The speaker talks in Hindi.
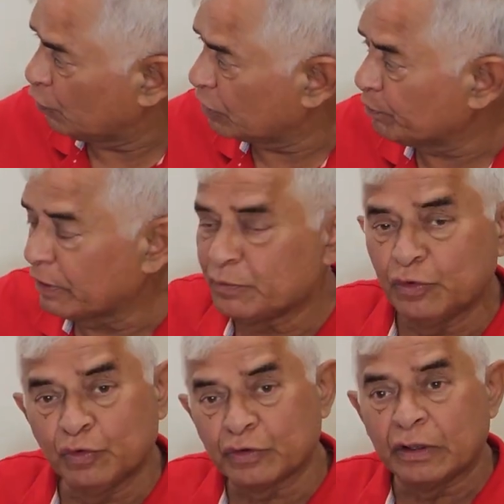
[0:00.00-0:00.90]
उनकी
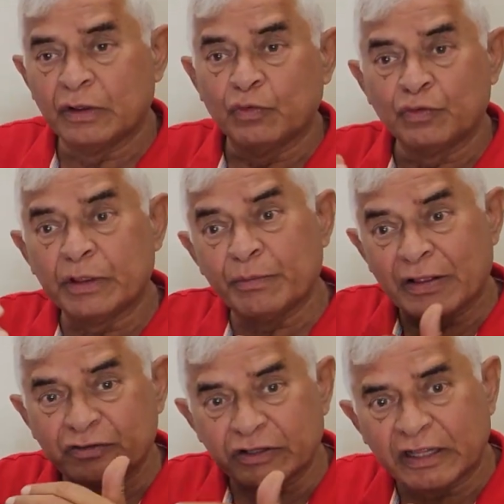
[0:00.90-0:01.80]
मजबूरी उनको उनकी
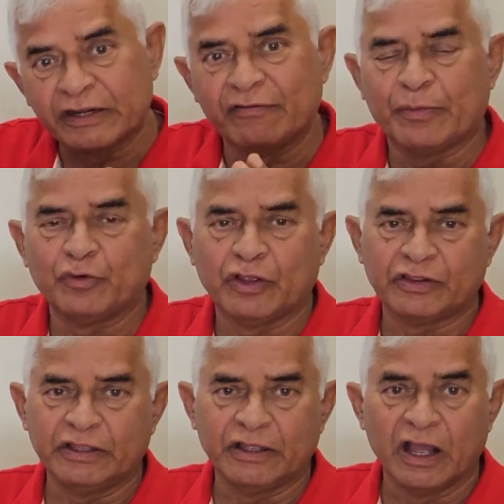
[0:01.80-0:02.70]
मानसिकता डेवलप हो
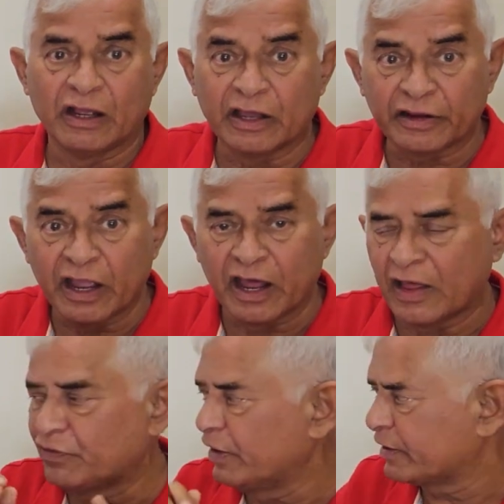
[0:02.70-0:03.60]
जाती है घर के
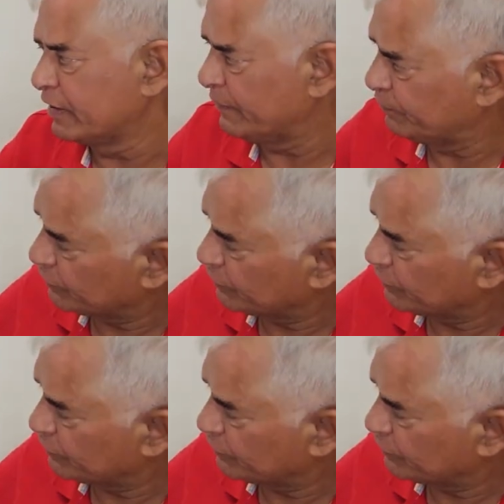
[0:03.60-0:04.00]
हालात देख के